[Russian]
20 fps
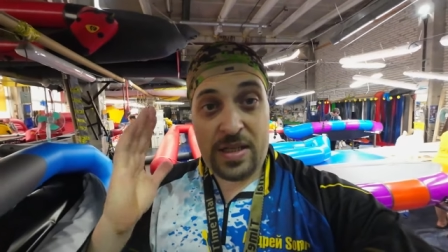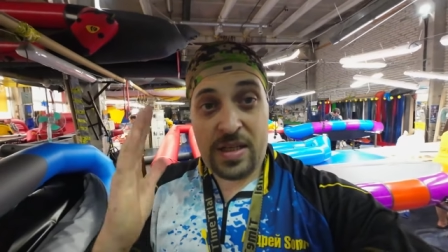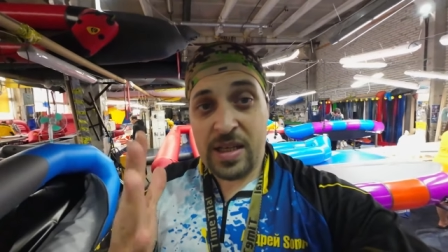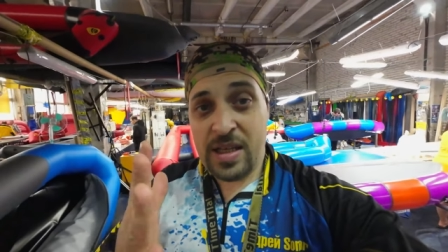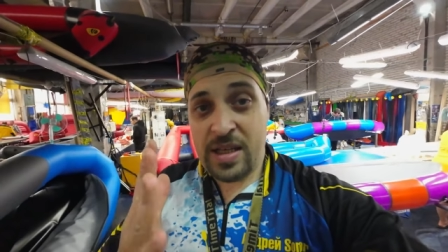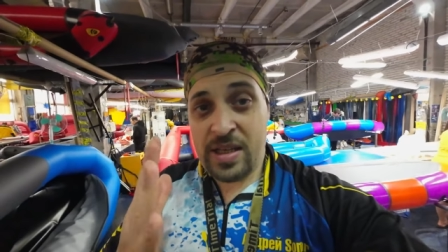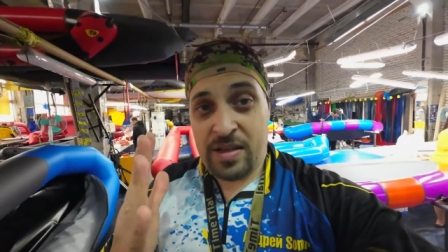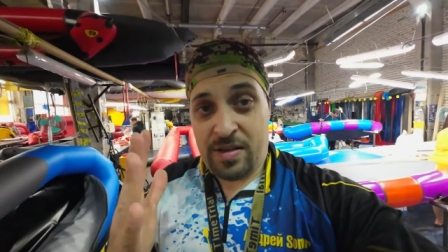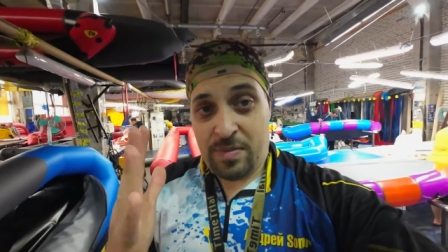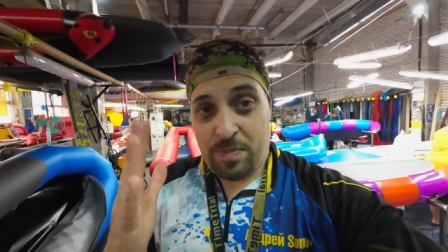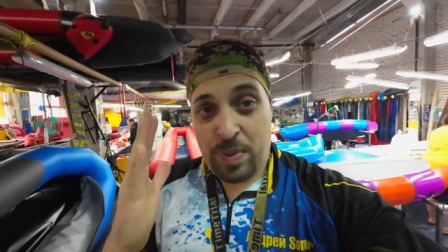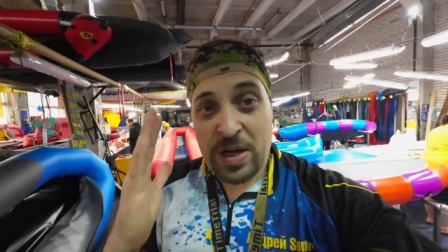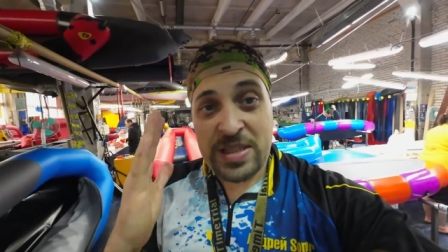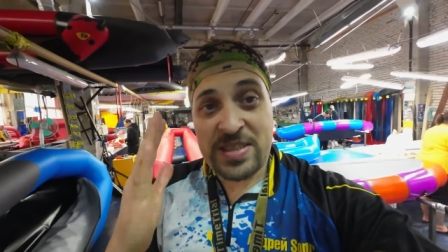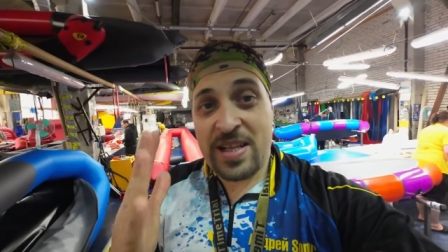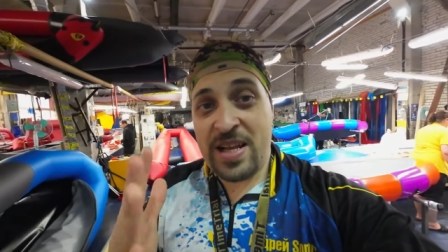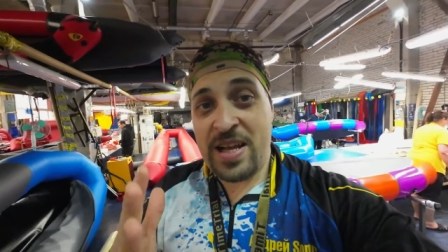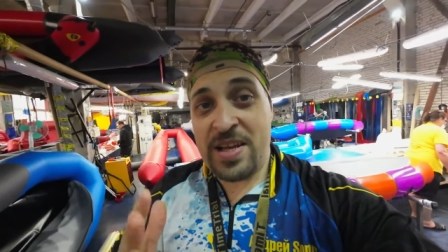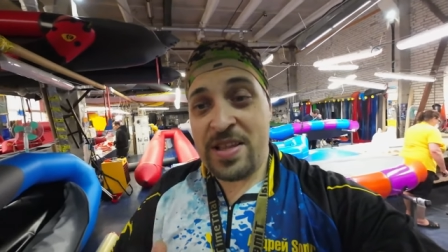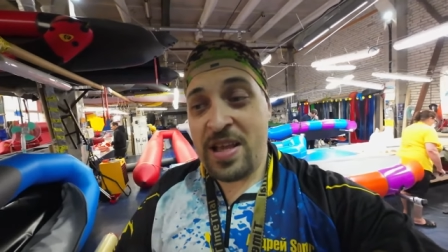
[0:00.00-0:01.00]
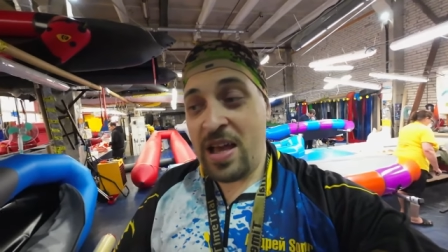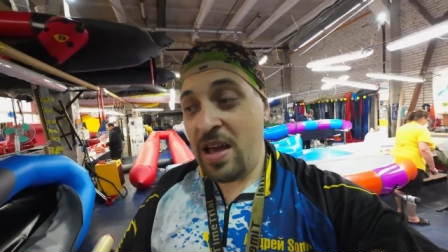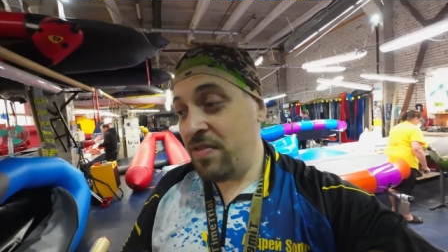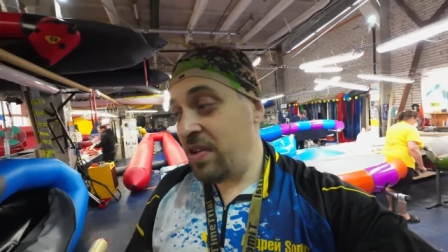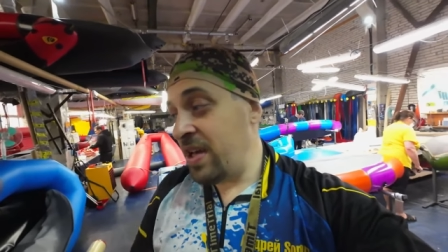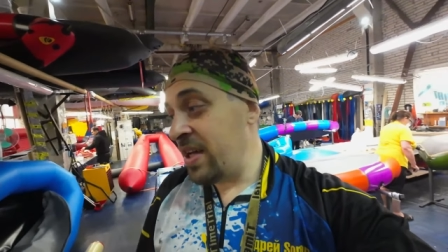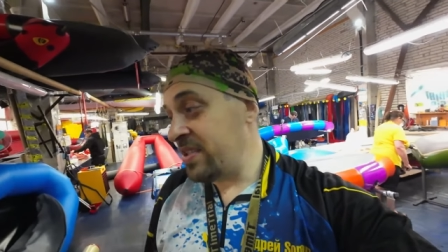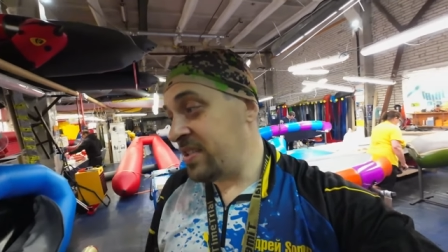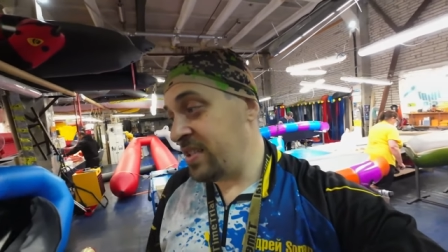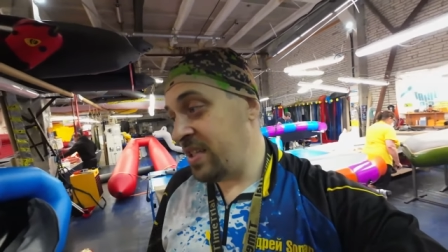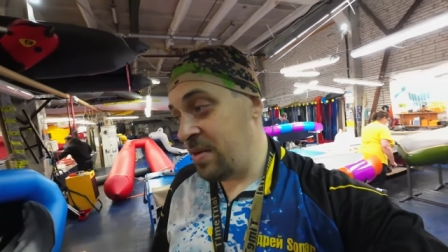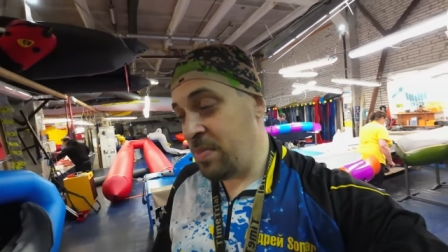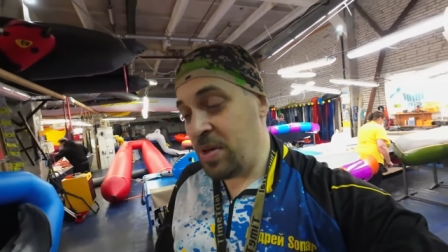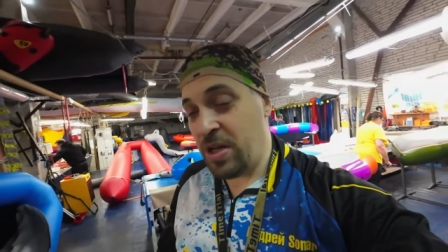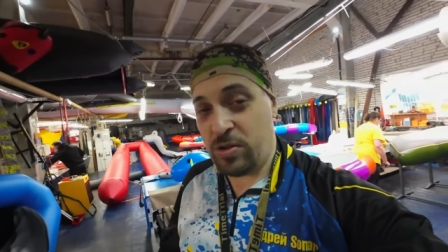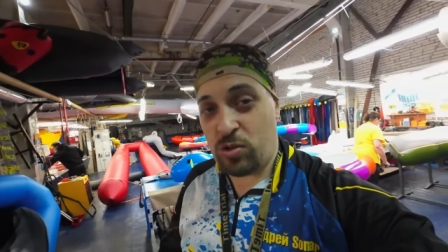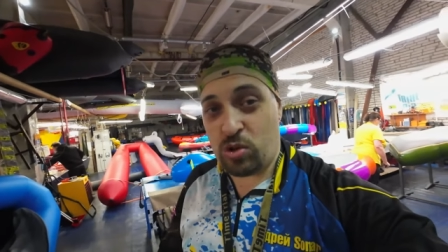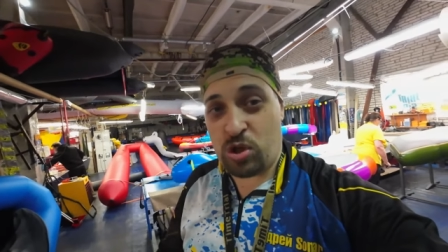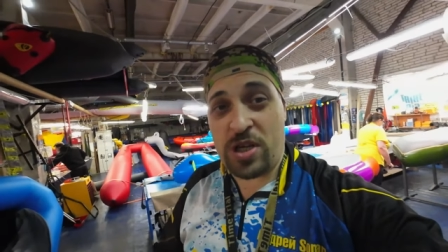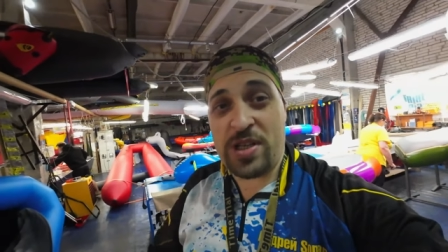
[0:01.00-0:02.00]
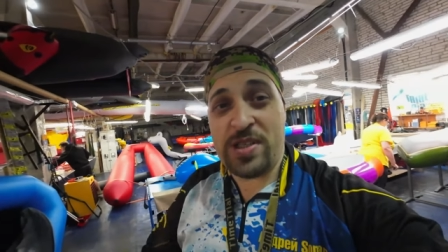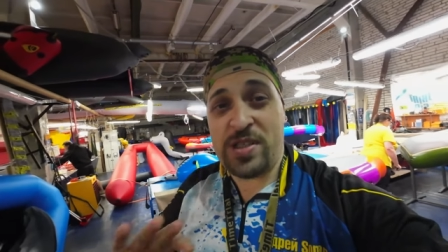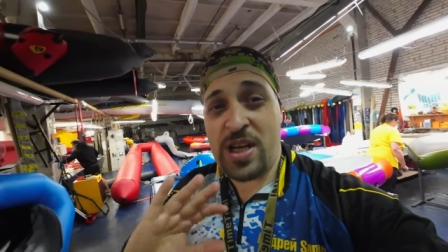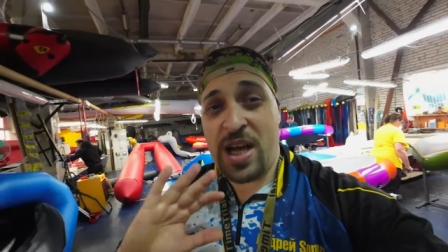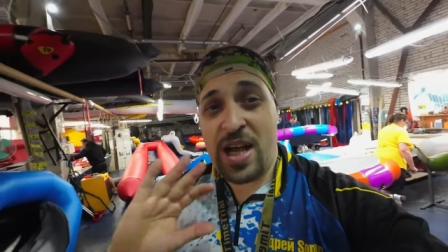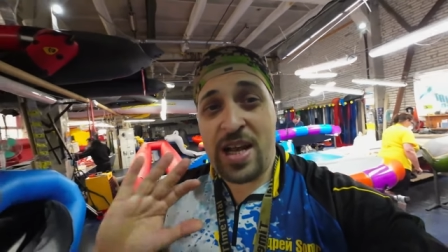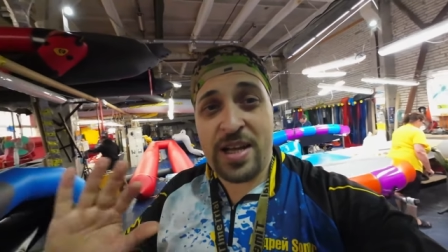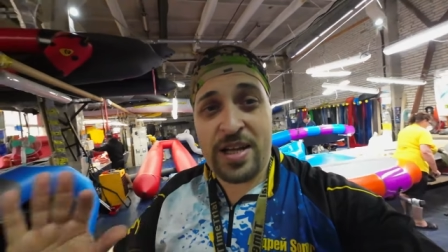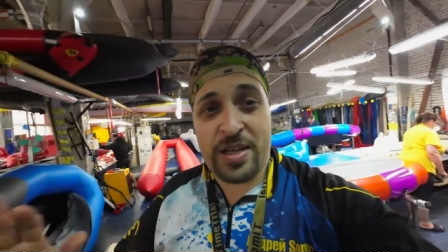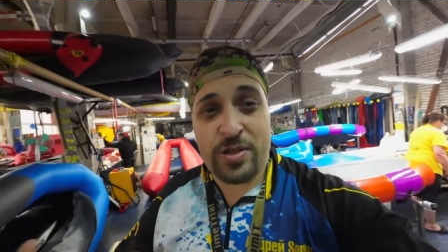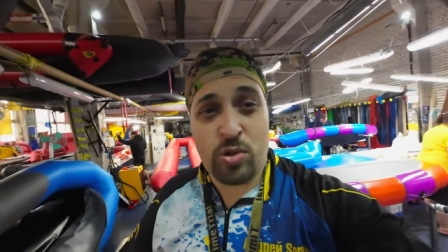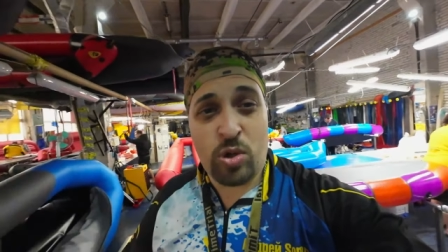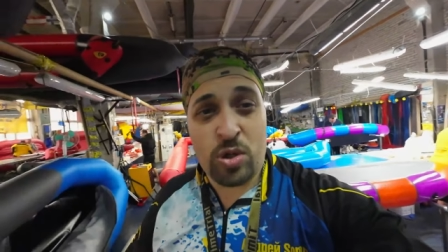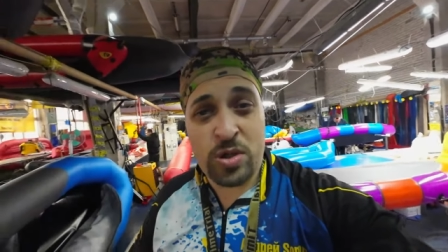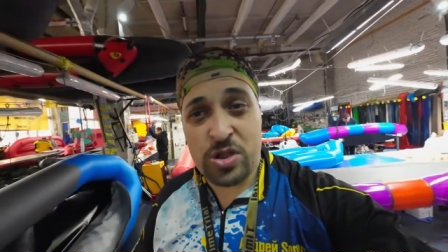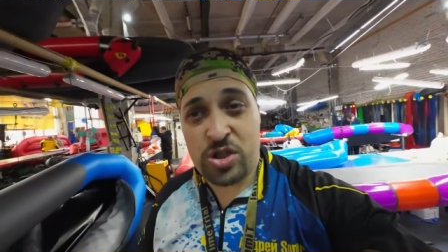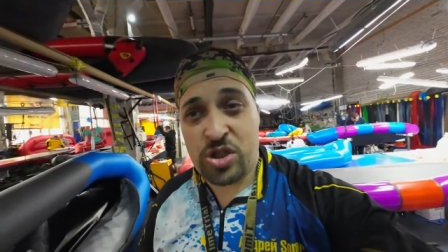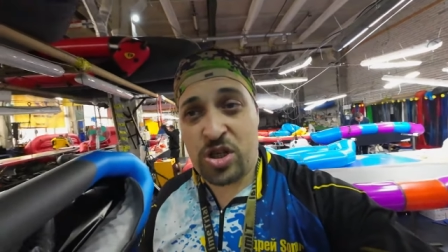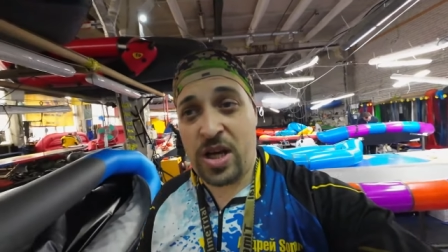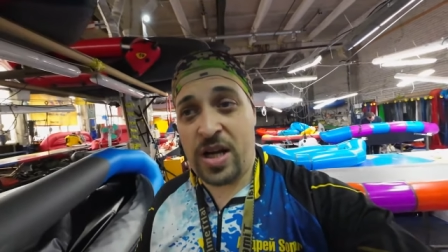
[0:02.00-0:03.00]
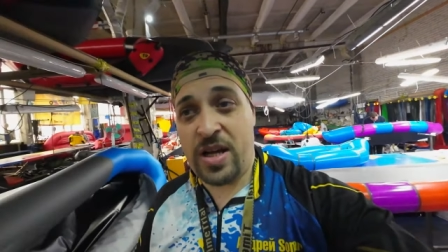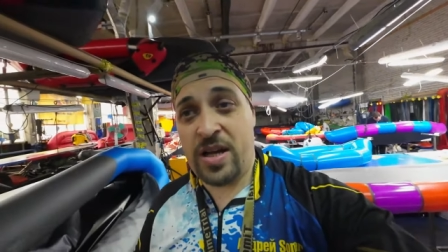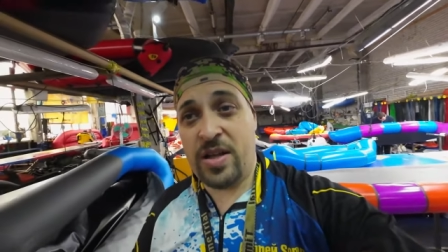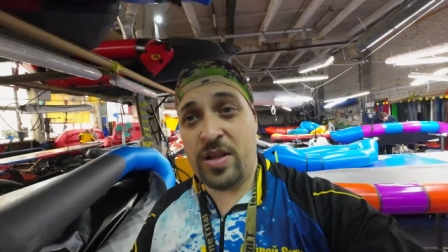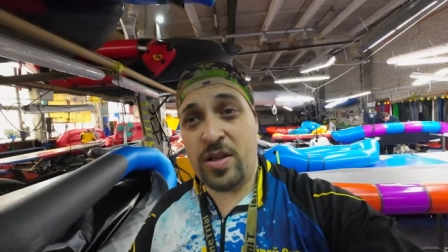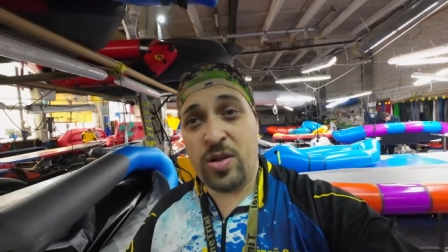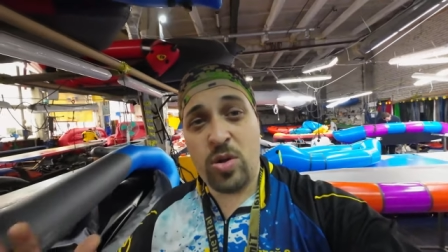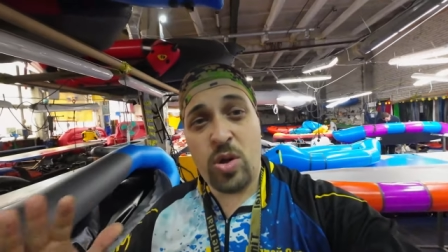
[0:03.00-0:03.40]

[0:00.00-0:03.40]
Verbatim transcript: И последняя версия имеет уже идеальное донышко.